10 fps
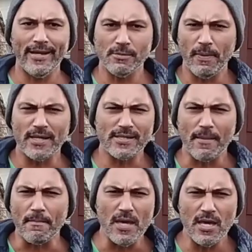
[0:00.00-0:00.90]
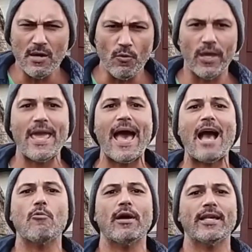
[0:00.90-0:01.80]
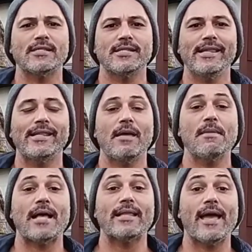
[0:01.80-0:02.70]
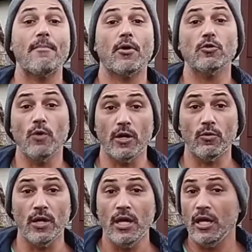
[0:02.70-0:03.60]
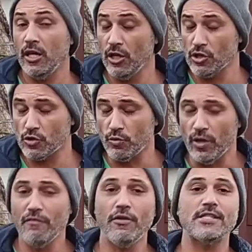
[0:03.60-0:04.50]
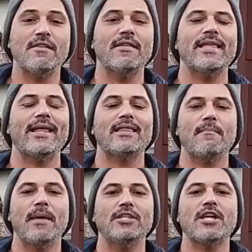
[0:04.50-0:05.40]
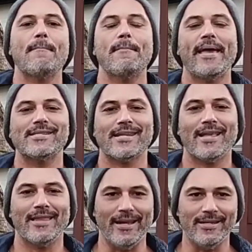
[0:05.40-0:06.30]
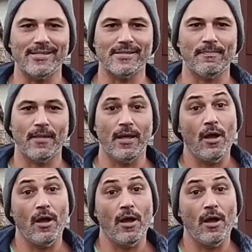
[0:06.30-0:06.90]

Eles percebiam que a água aquecia em determinada época do ano, e isso influenciava diretamente a pesca deles.